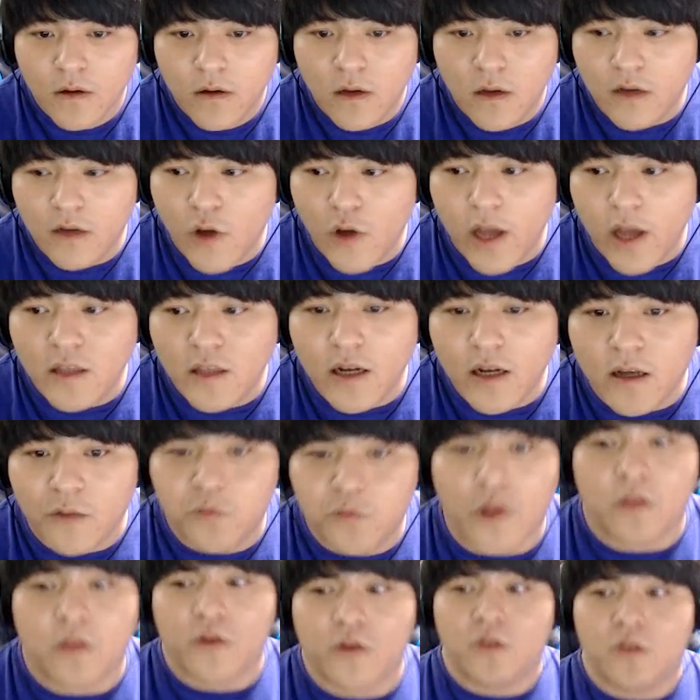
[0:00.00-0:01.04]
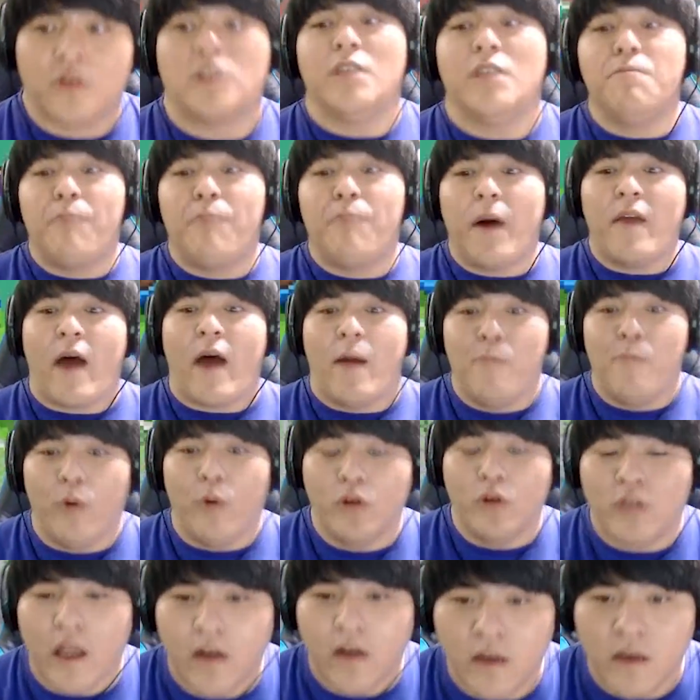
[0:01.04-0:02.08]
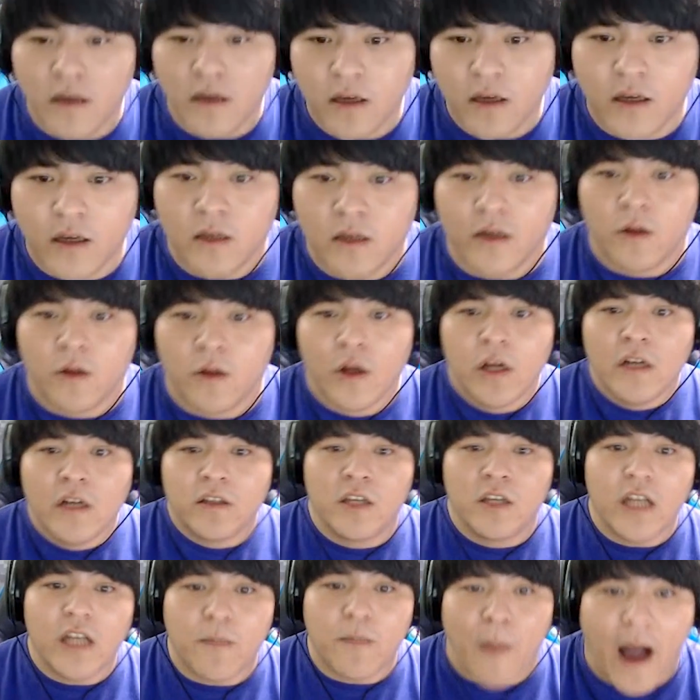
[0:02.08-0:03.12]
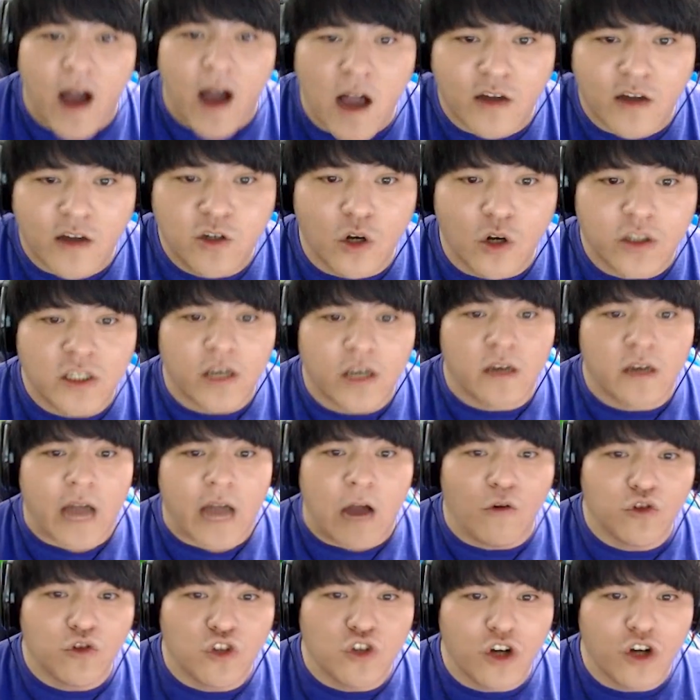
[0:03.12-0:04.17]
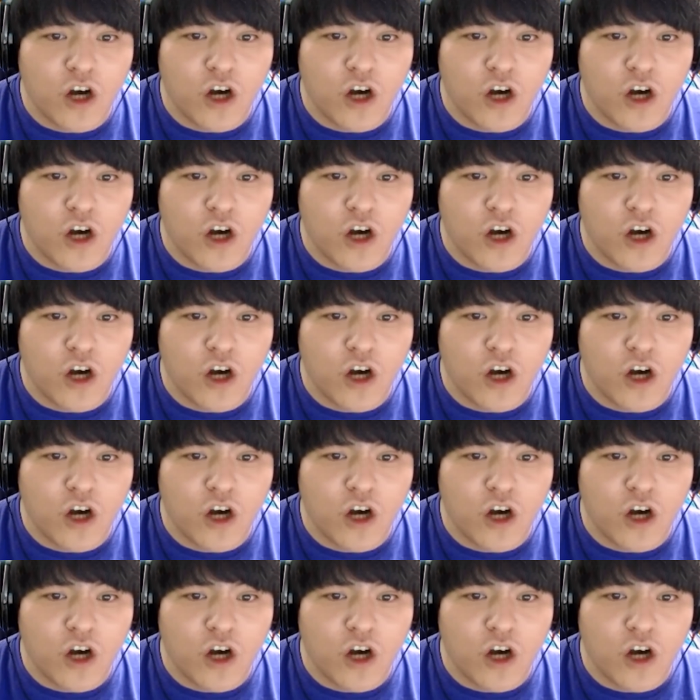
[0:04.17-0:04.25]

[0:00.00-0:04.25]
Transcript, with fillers: 그래, 애들아, 심판 안 볼 때는 들이박아. 그렇지, 강우주!